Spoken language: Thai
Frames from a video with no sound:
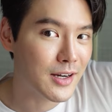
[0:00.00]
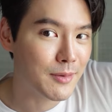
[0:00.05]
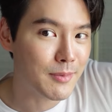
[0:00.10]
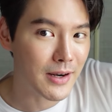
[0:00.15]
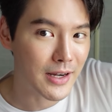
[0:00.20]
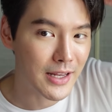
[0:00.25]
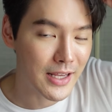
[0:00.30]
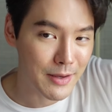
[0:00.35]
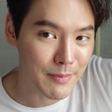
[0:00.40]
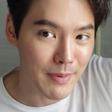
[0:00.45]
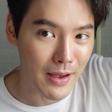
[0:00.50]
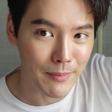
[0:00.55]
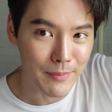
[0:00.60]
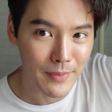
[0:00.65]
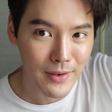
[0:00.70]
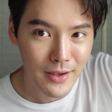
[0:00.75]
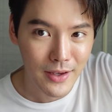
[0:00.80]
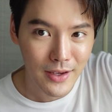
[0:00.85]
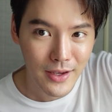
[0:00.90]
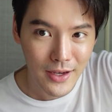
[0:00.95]
บางทีแบบ
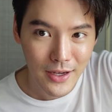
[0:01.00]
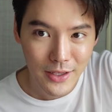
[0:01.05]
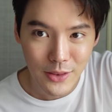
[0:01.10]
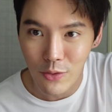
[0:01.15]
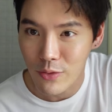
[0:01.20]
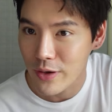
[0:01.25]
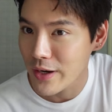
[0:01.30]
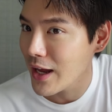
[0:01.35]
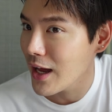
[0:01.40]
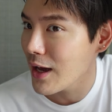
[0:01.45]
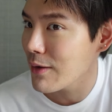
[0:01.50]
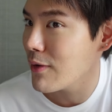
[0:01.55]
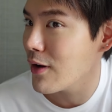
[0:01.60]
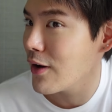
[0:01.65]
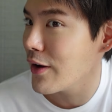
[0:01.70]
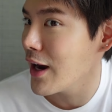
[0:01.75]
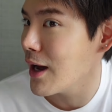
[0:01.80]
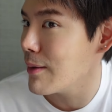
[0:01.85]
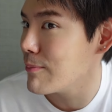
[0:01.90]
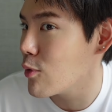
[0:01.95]
ตรงเนี้ยพอ
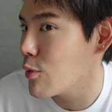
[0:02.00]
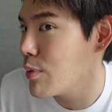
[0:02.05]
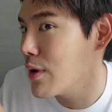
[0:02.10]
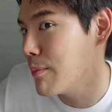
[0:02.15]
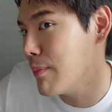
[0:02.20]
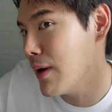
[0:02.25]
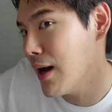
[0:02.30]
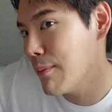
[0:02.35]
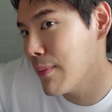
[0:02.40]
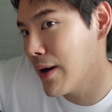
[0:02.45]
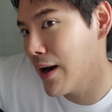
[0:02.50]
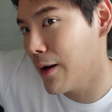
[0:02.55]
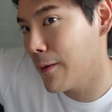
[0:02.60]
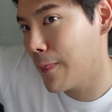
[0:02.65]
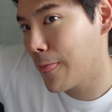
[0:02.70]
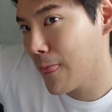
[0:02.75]
ทำปุ๊บเห็นปะมัน